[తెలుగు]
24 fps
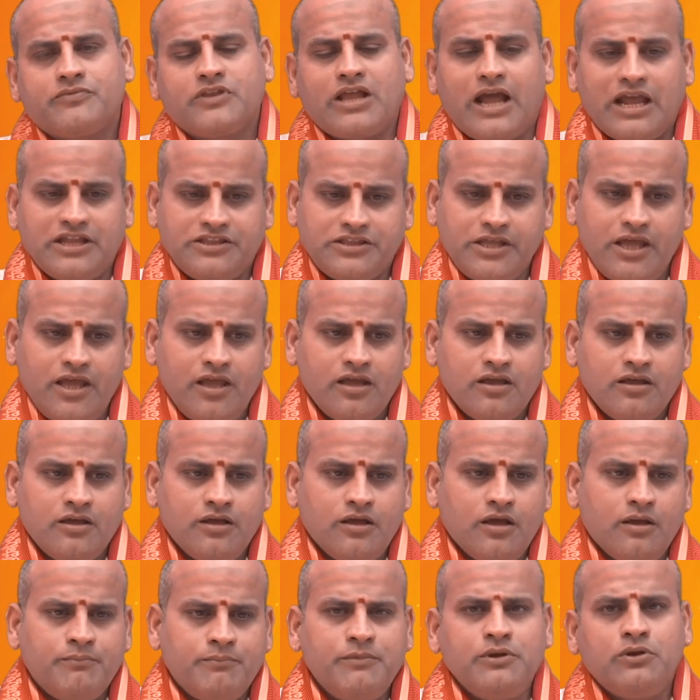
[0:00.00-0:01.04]
అయితే
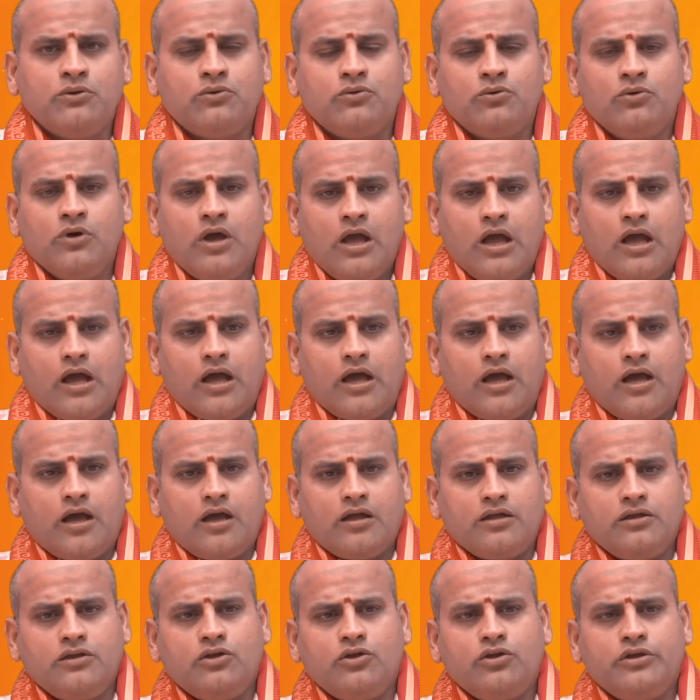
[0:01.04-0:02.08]
మీరు
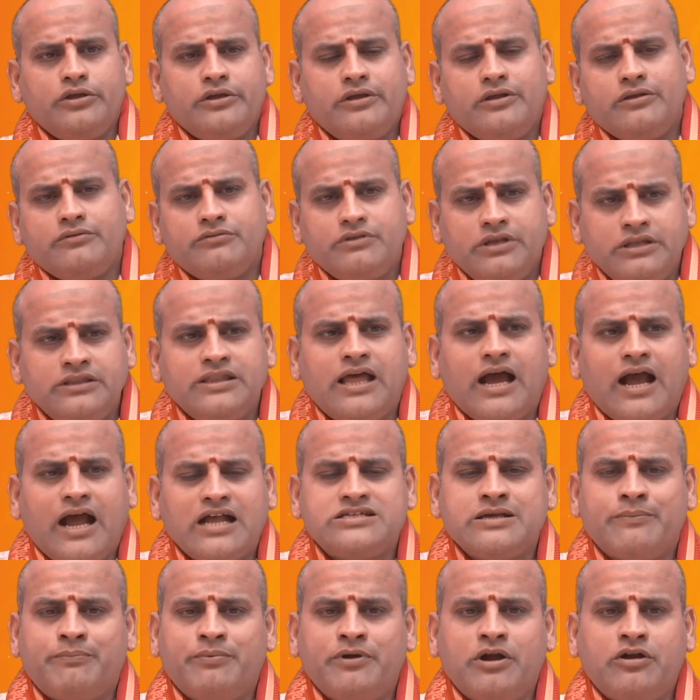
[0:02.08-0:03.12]
ఇందాక
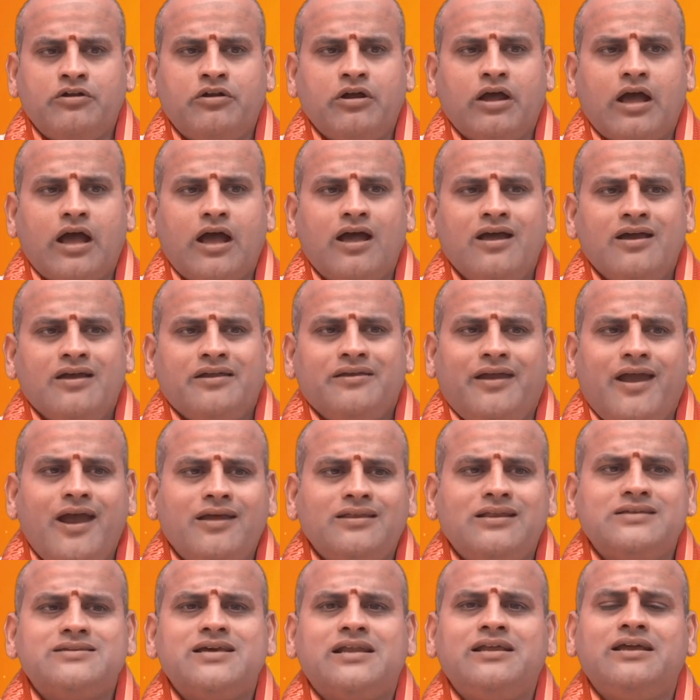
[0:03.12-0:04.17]
చెప్పినట్టుగా
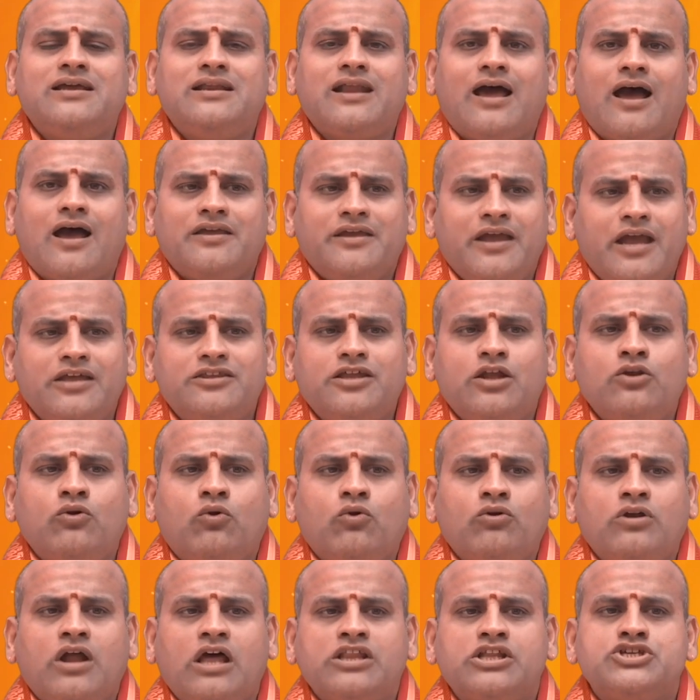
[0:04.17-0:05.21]
ఏది జరిగినా
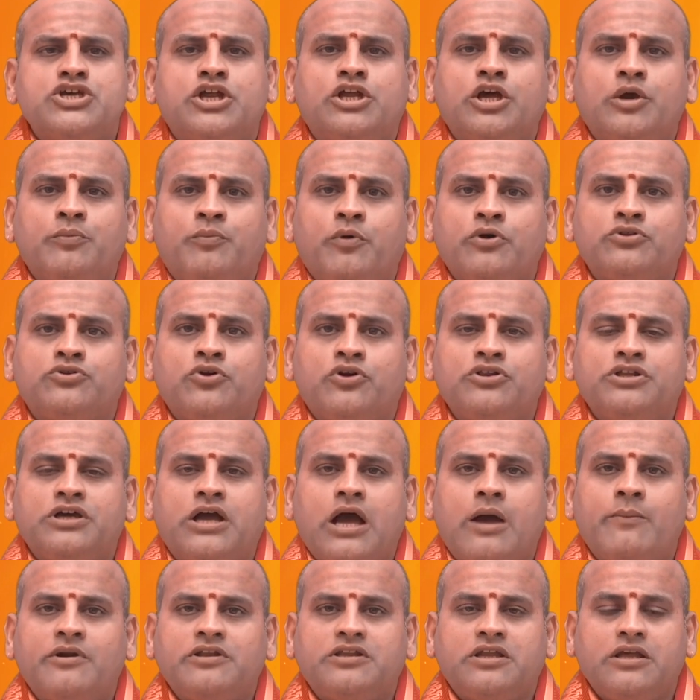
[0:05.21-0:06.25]
ఏదనుకున్నది జరిగిపోతోంది
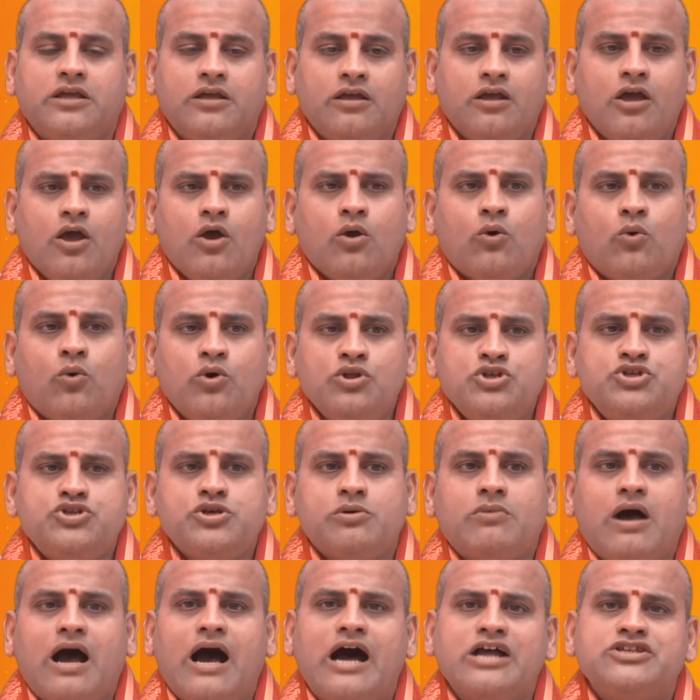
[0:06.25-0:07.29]
కాబట్టి
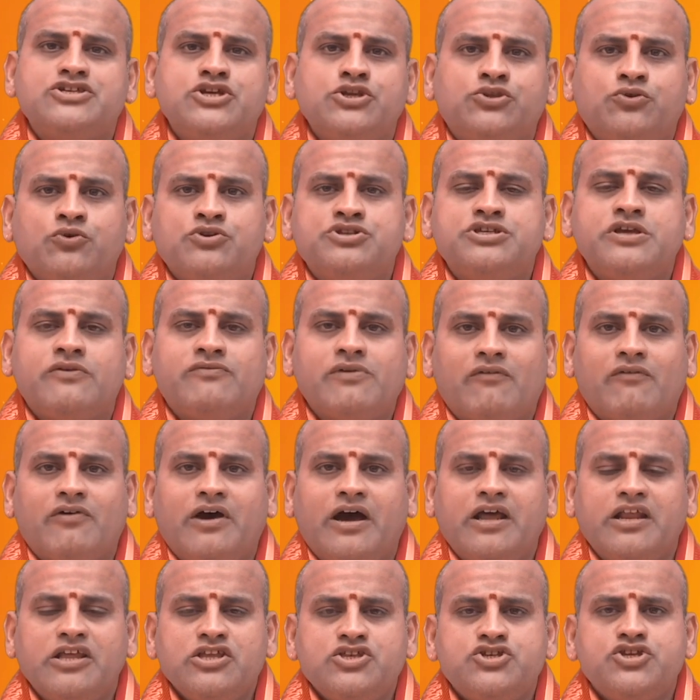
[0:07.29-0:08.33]
కొంచెం ఆచితూచి
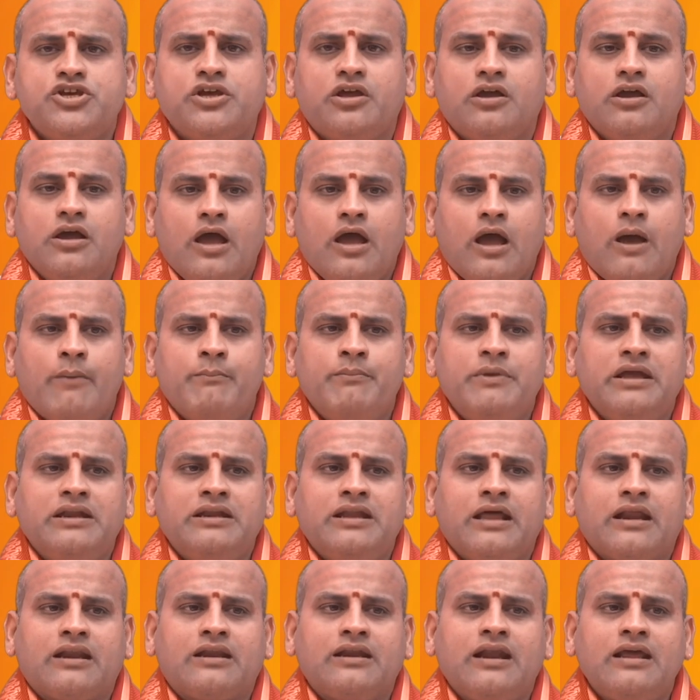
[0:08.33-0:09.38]
వ్యవహరించి మీ
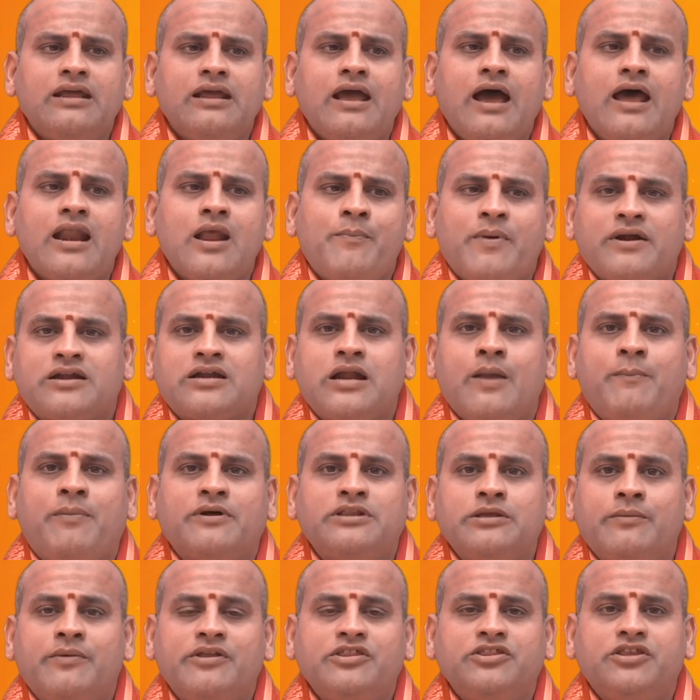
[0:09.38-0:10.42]
నిర్ణయాల పట్ల
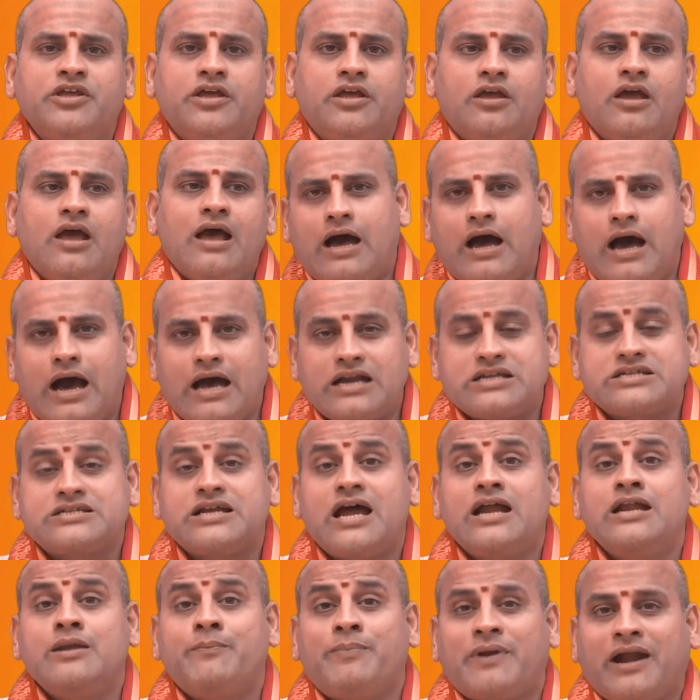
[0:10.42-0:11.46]
పది మంది
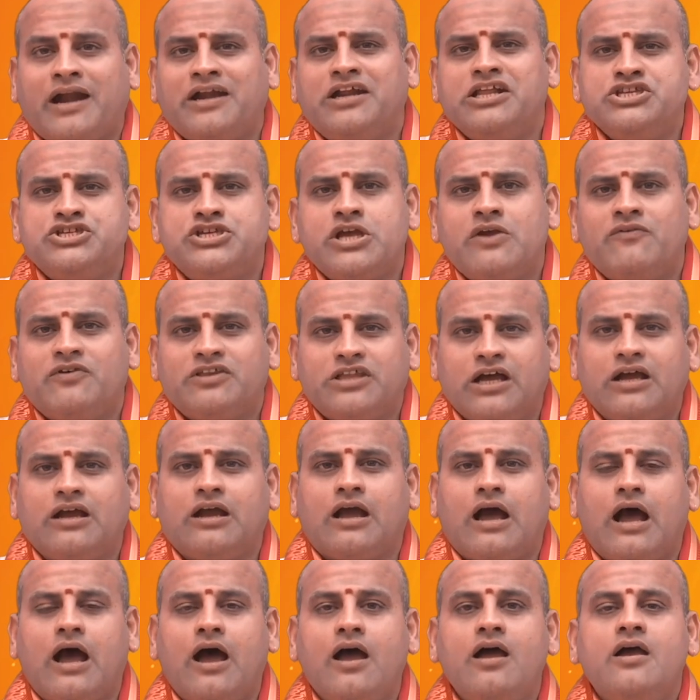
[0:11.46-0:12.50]
హర్షాన్ని ప్రకటించే
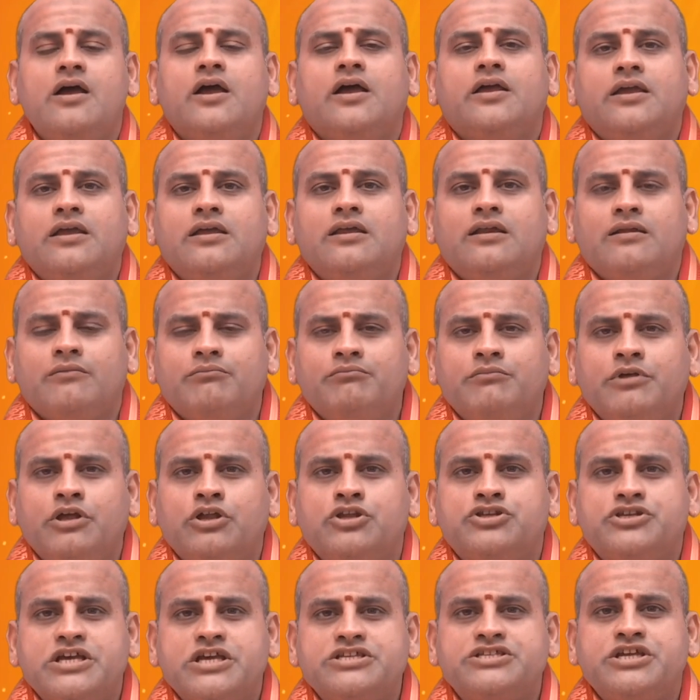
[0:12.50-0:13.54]
విధంగా ఈ
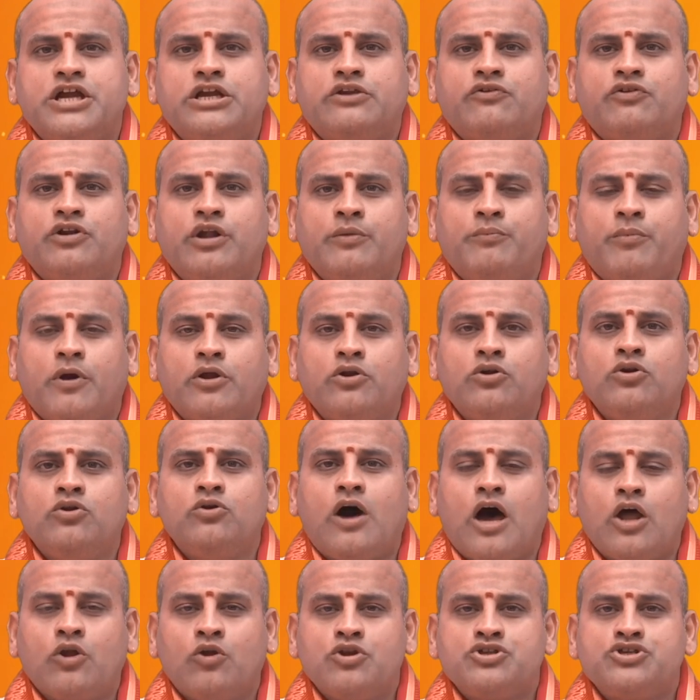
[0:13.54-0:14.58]
మీరు చేసేటువంటి పనులు
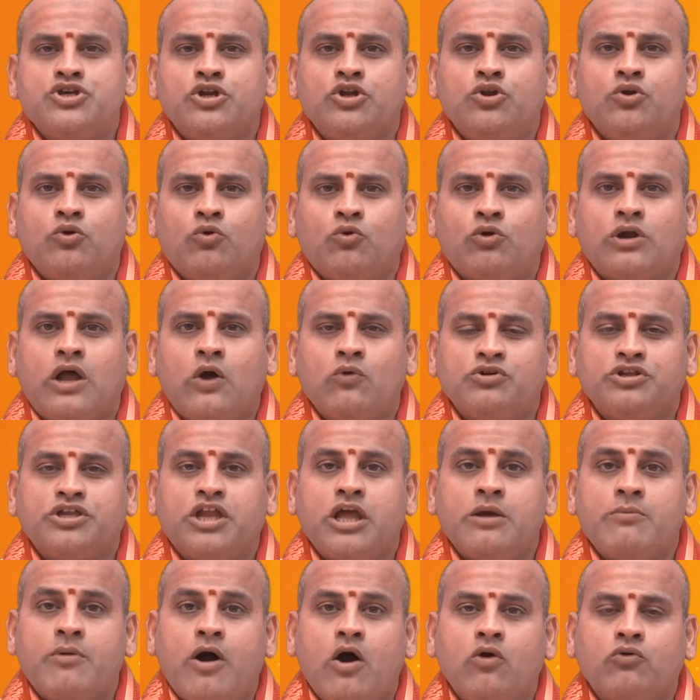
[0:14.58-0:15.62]
ఆలోచనలు కూడా
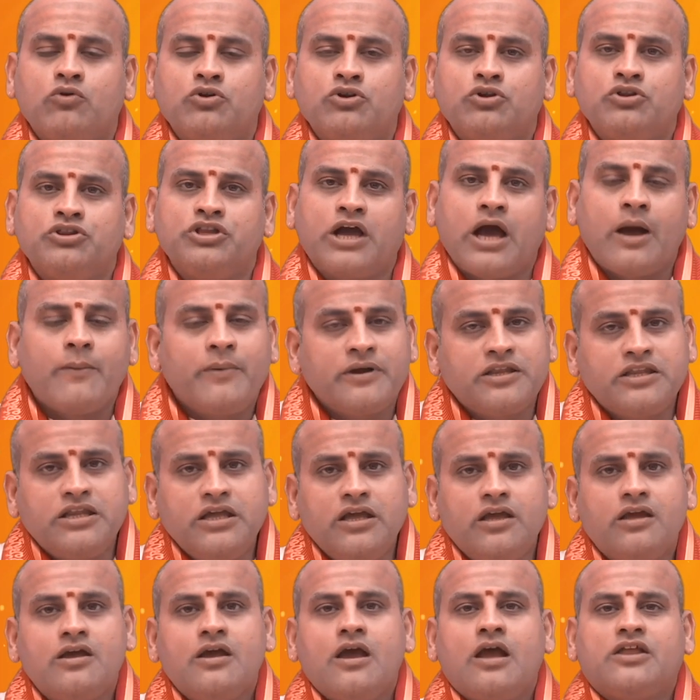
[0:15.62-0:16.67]
ఉంటే బాగుంటుంది కాబట్టి
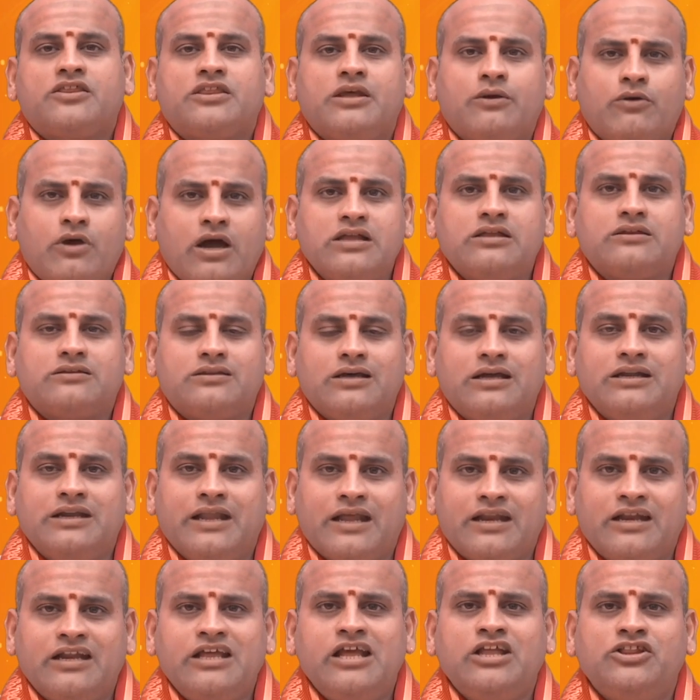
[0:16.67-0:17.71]

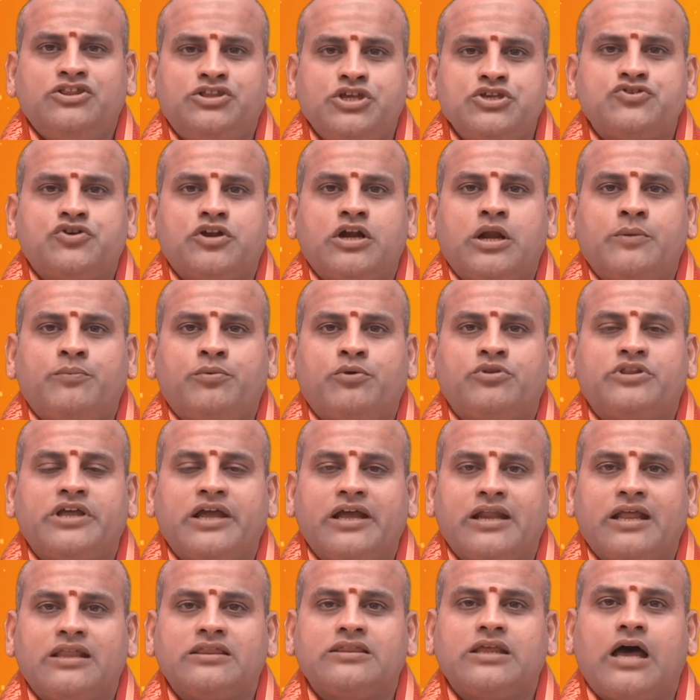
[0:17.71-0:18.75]
నిర్ణయం తీసుకునేటప్పుడు
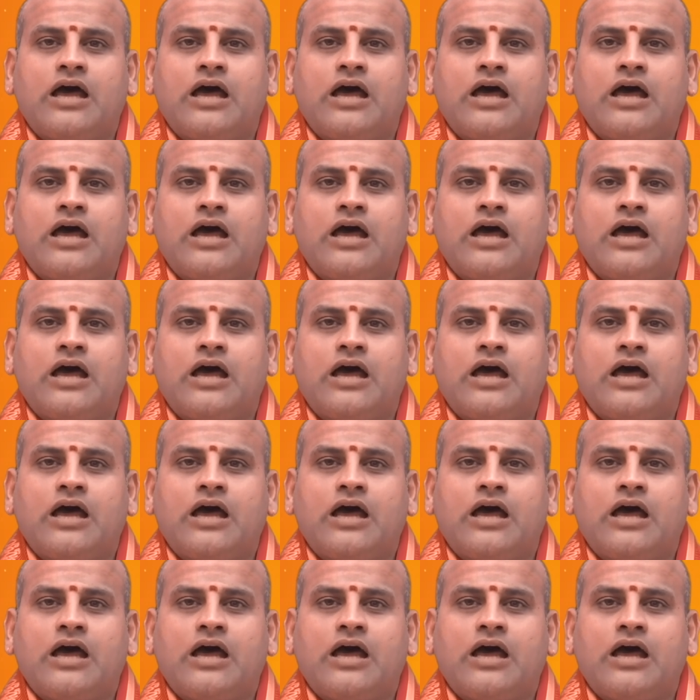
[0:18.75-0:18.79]
తగినంత